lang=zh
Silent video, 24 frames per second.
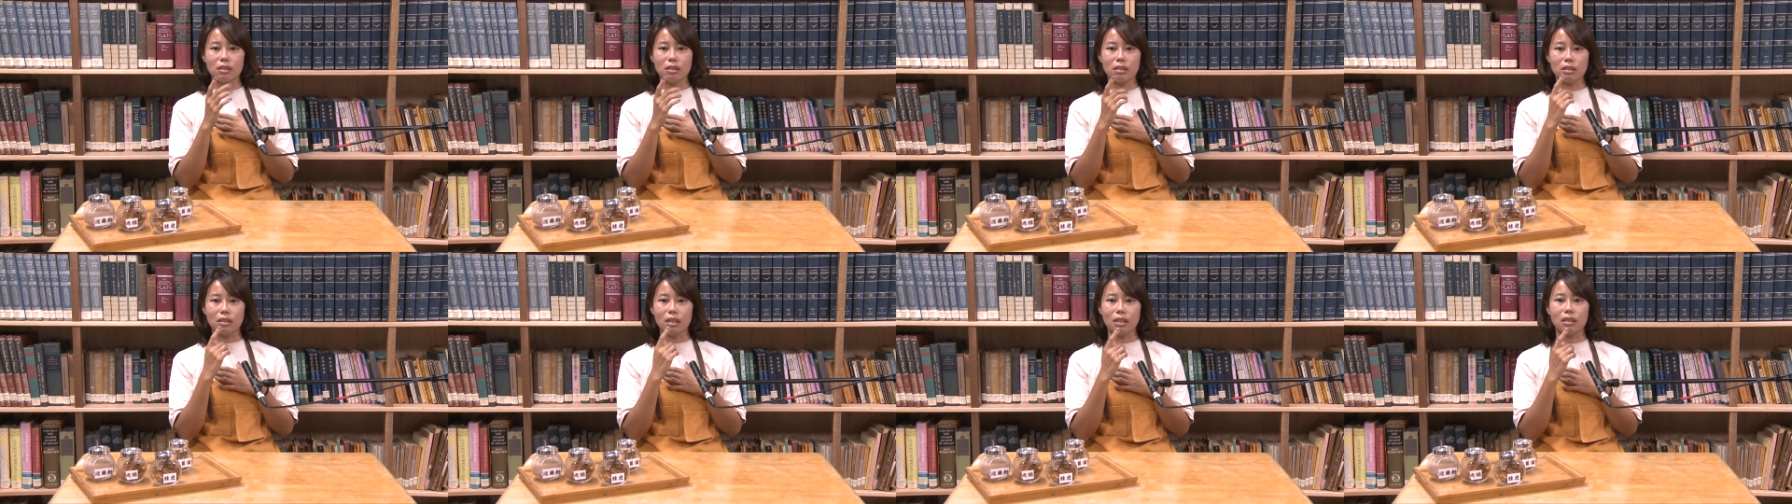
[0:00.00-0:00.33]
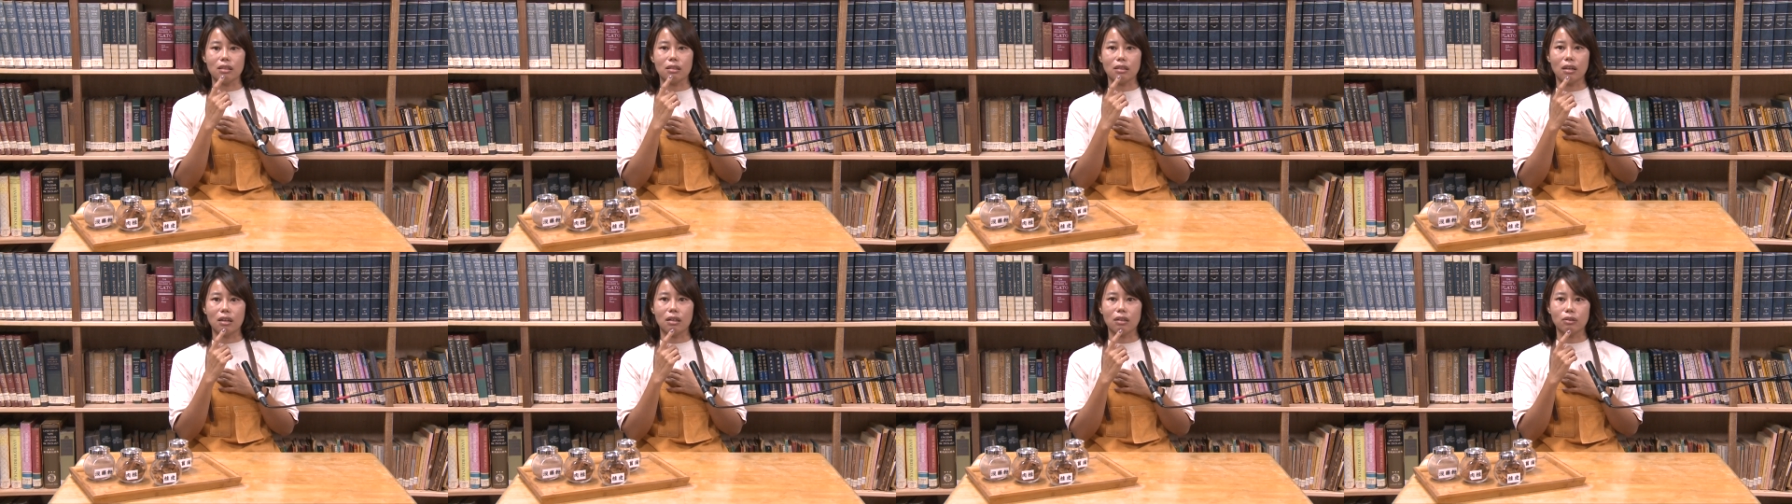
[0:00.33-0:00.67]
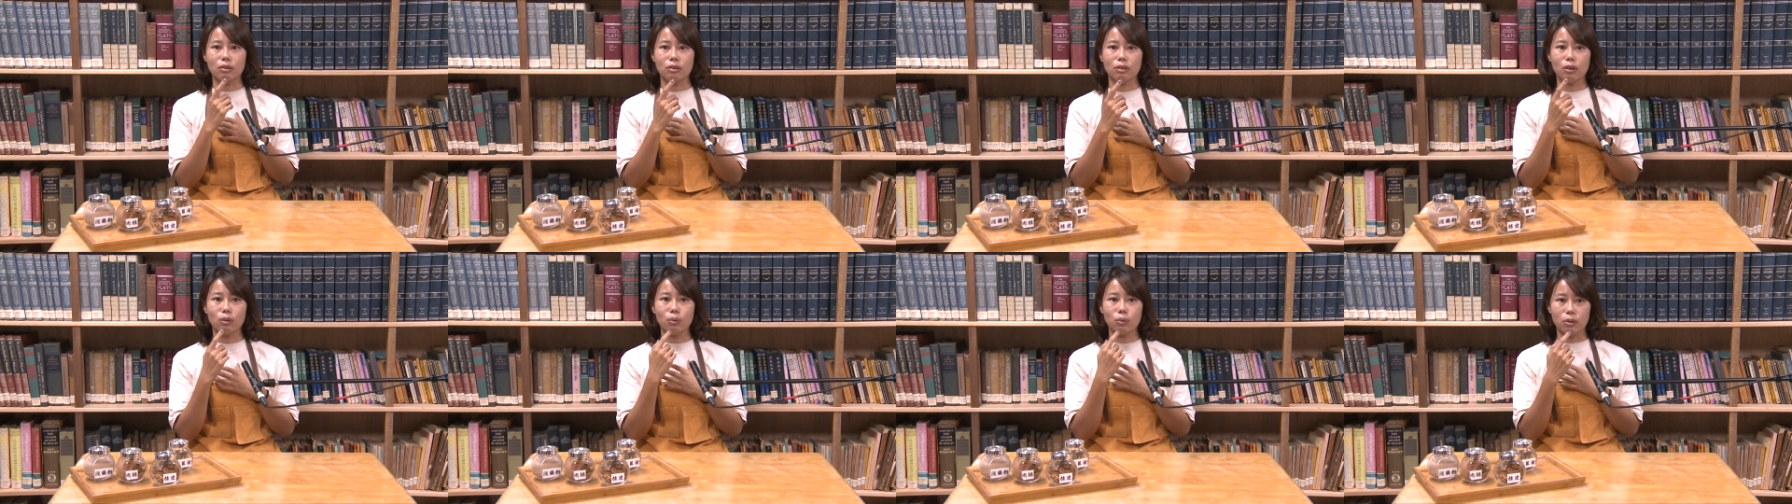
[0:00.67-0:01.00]
神哈
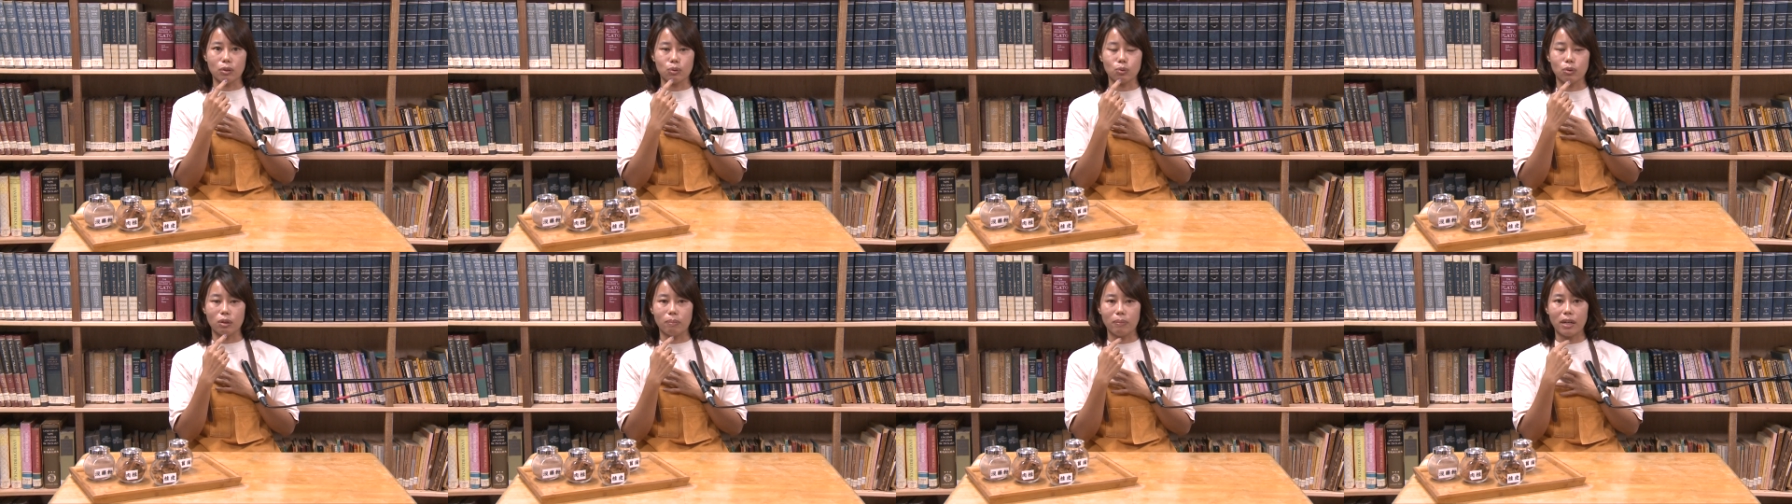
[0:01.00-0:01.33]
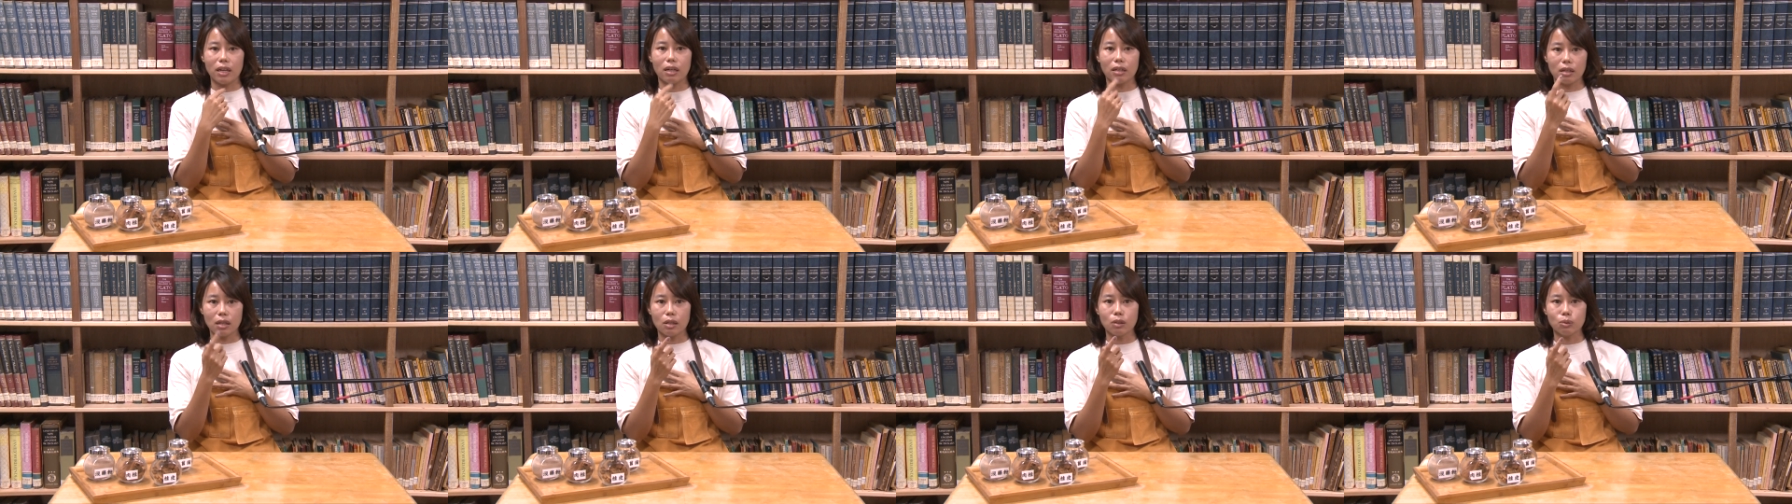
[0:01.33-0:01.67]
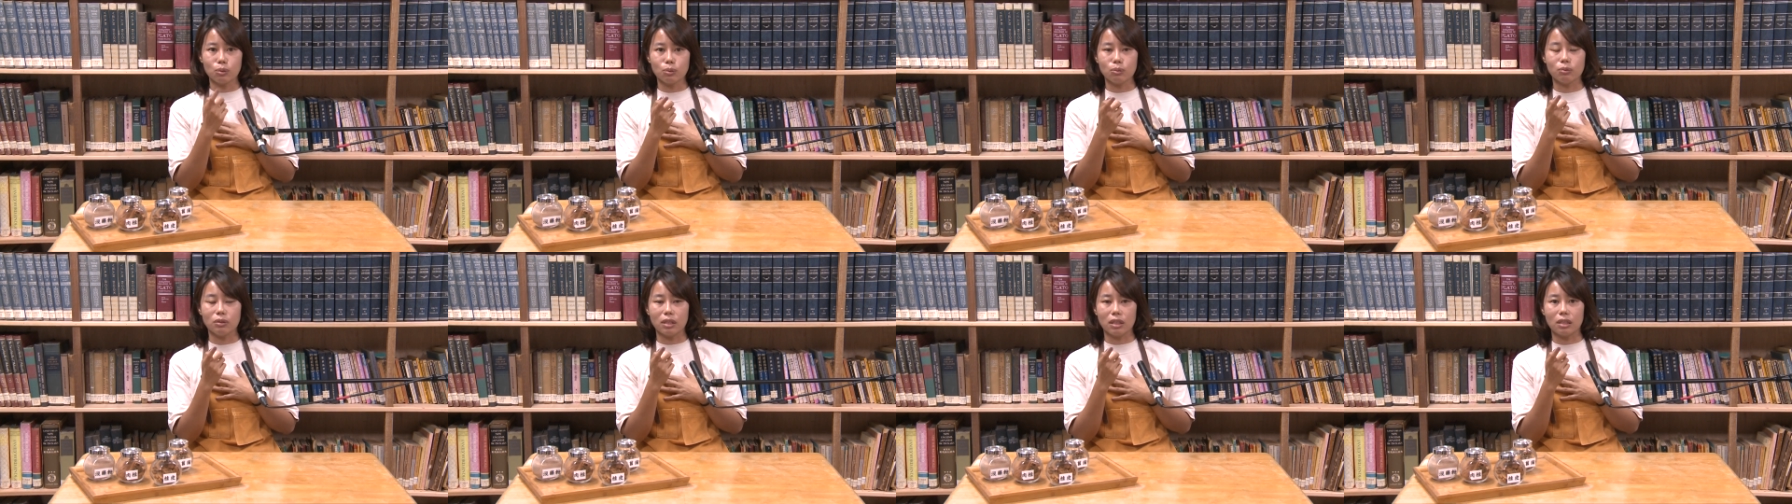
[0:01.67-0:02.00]
用我的嘴巴要告
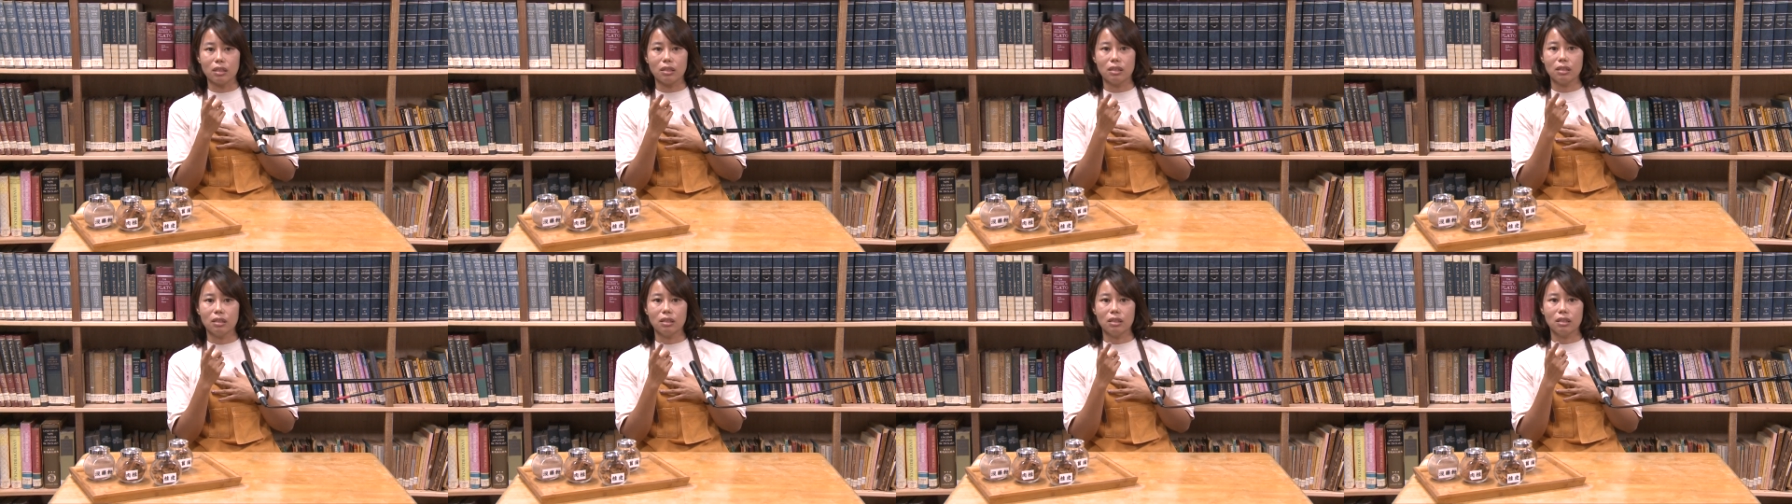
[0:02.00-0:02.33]
诉你